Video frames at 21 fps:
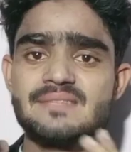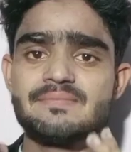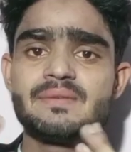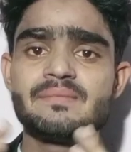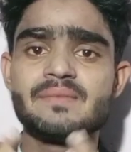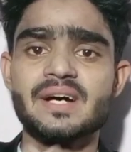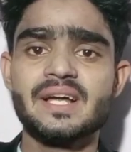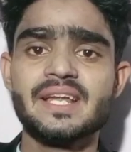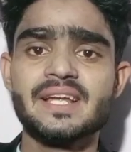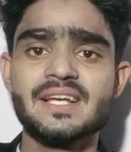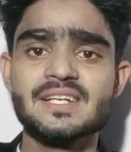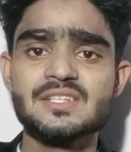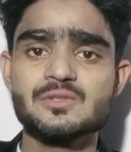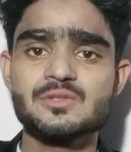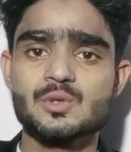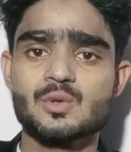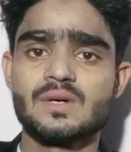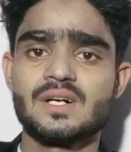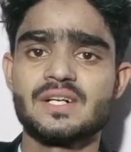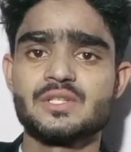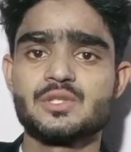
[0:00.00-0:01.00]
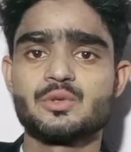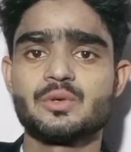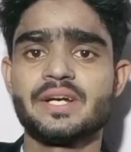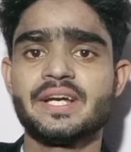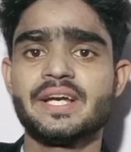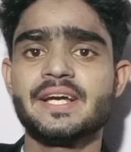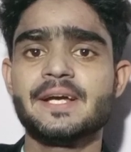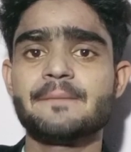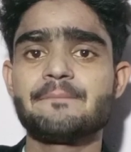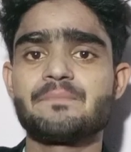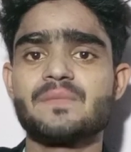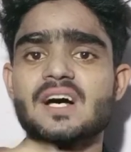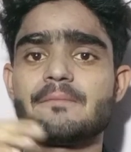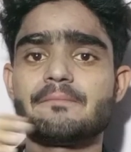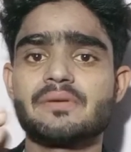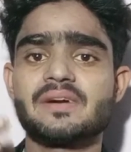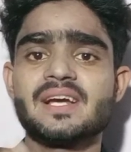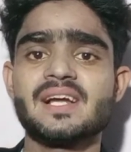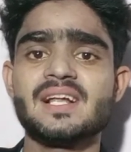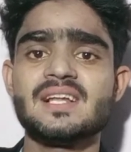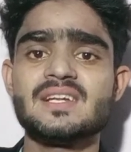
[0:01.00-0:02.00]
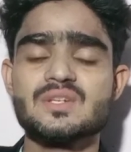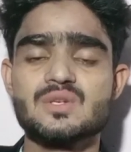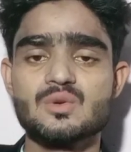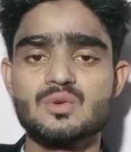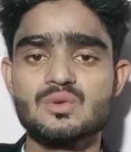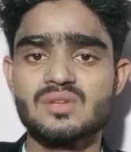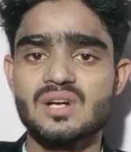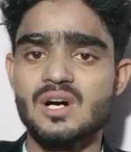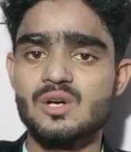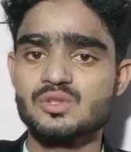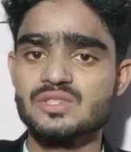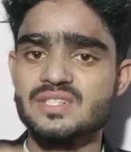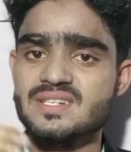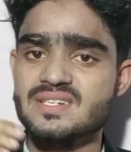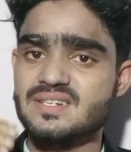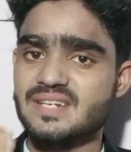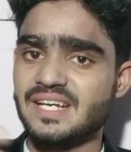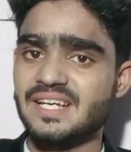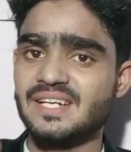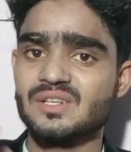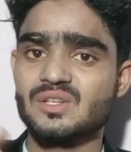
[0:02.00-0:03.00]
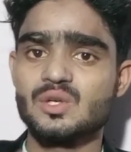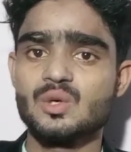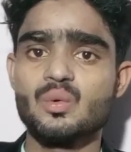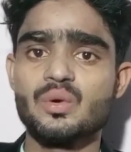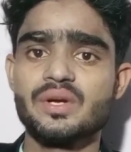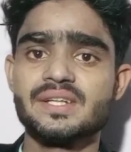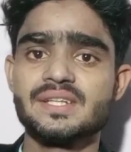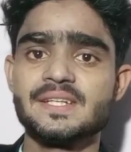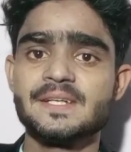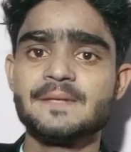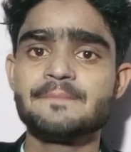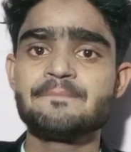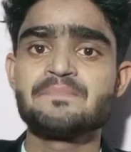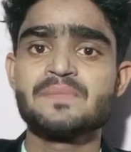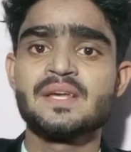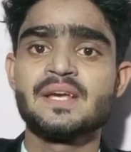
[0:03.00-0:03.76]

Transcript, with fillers: इस बीमारी की शुरुआत जो है अप्रैल 2010 को हुई थी